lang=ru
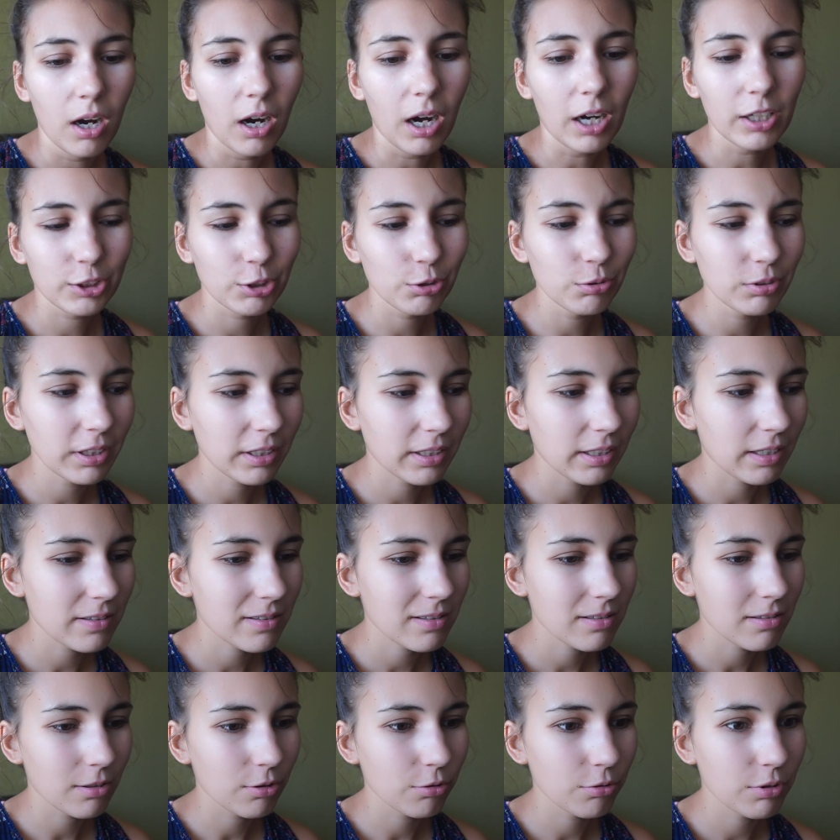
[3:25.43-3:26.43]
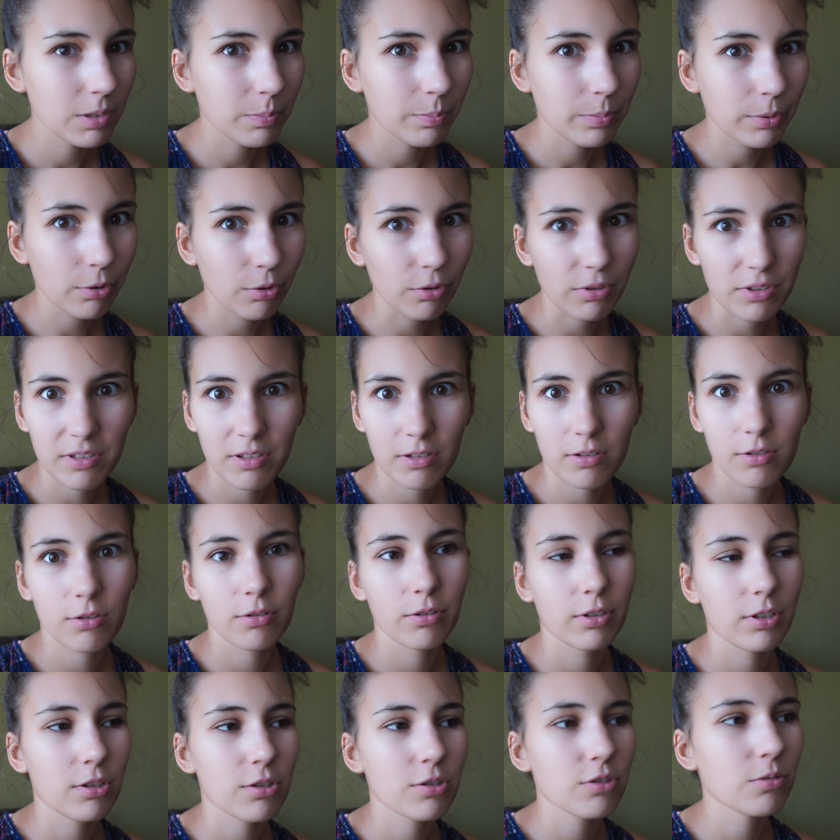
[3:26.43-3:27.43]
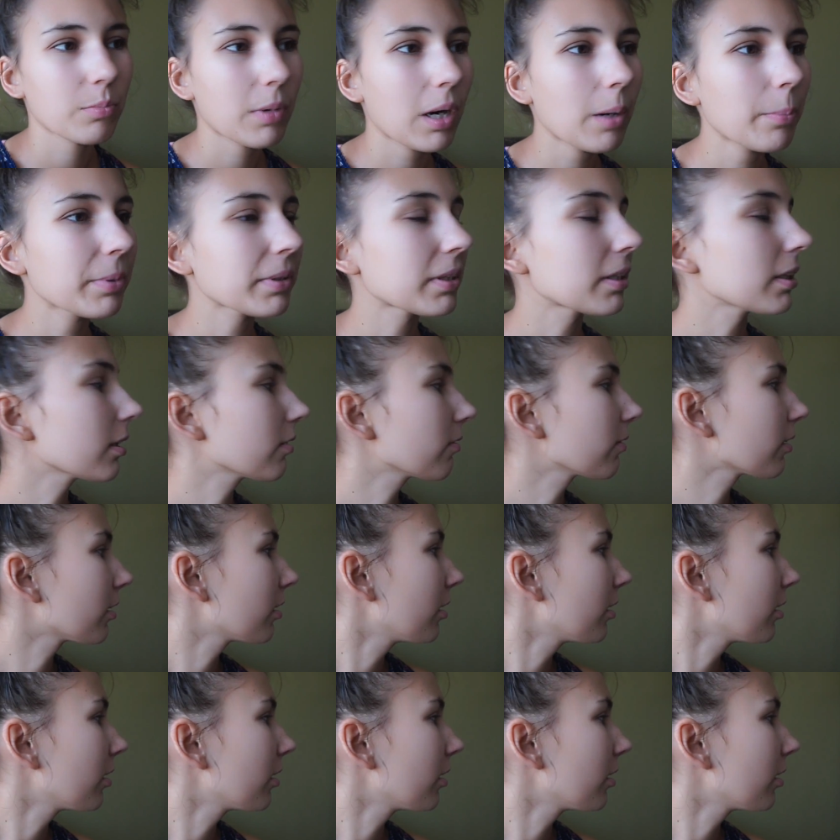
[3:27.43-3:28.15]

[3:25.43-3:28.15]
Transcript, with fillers: А тут, оказывается, люди просто сходят с ума по тыкве.